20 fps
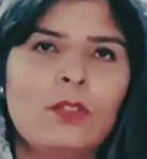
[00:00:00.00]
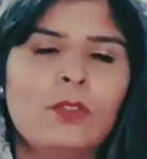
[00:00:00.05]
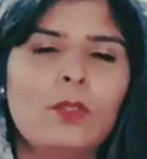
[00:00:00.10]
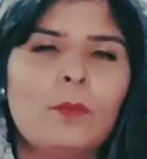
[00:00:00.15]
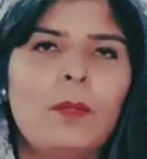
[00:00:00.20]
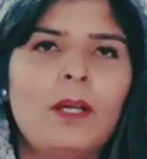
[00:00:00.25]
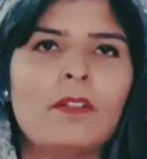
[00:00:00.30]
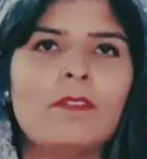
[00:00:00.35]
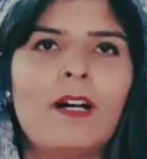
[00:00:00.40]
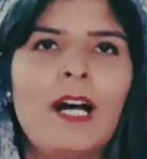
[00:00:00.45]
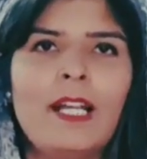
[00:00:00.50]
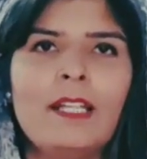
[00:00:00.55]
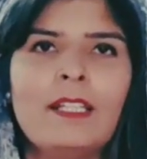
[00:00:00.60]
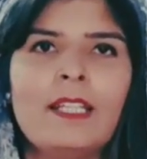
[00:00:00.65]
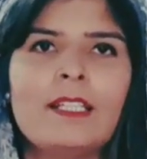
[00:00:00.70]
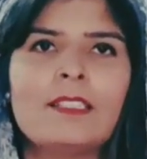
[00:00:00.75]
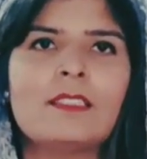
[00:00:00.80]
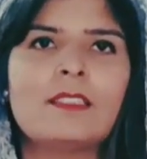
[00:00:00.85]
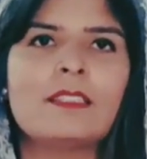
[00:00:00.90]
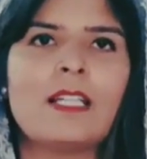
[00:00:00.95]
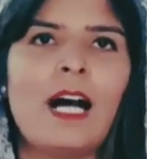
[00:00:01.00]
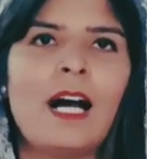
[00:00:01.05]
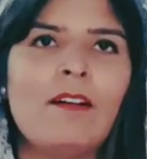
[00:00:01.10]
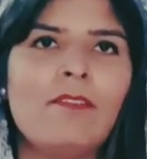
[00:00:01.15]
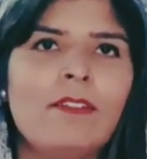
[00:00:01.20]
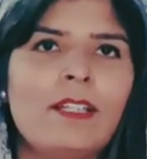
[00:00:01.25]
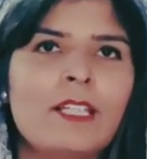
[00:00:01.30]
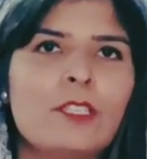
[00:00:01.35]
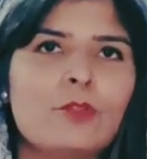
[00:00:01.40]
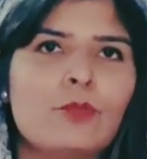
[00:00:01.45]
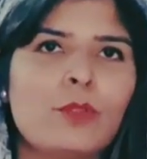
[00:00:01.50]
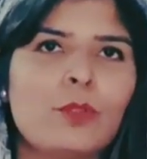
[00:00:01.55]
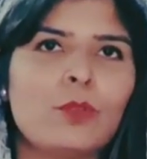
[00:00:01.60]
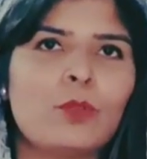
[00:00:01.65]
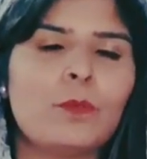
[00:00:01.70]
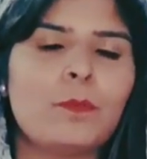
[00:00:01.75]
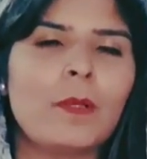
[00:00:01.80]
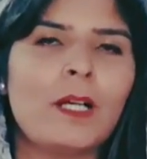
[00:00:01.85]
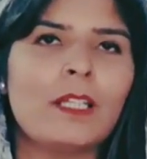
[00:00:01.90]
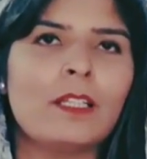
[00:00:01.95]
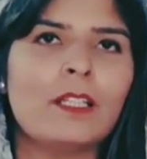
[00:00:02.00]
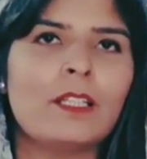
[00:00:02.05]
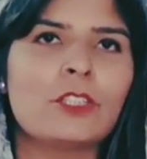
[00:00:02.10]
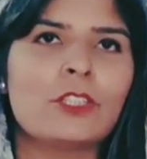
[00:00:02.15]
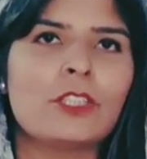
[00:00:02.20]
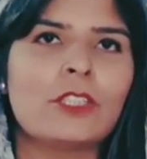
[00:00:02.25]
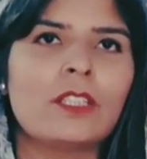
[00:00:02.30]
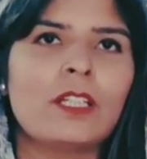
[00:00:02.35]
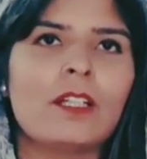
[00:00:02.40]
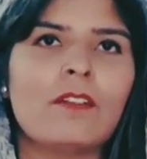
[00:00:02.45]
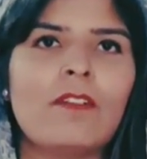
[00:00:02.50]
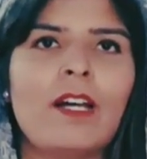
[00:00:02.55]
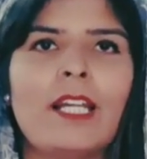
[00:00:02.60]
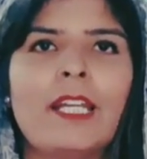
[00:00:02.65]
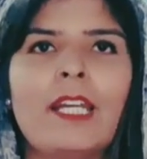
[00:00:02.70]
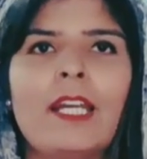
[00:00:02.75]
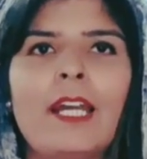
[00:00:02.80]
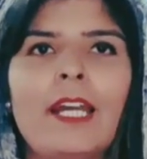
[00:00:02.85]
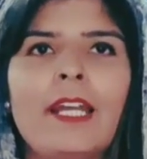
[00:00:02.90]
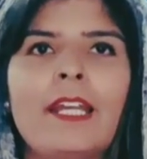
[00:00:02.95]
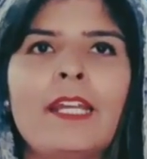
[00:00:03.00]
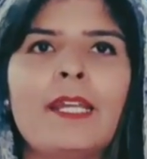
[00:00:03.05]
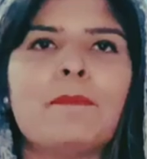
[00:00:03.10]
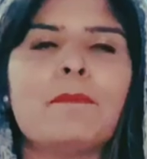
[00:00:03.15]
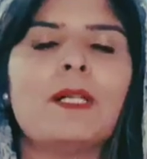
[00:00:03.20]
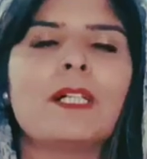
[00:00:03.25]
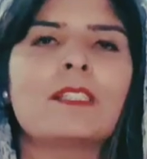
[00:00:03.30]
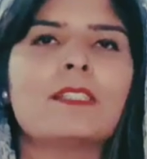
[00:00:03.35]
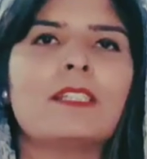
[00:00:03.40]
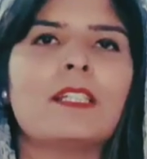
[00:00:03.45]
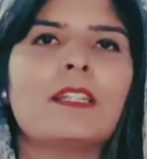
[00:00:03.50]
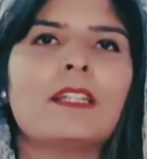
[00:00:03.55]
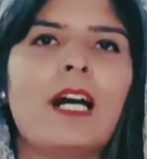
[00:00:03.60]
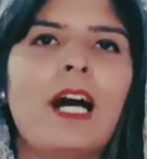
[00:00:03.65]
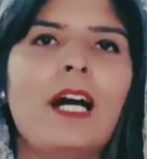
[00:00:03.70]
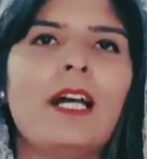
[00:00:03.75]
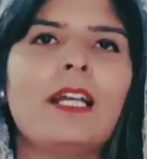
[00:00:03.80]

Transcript: तो भगवान के सांवले स्वरूप का दर्शन करवाने का एक ही मकसद था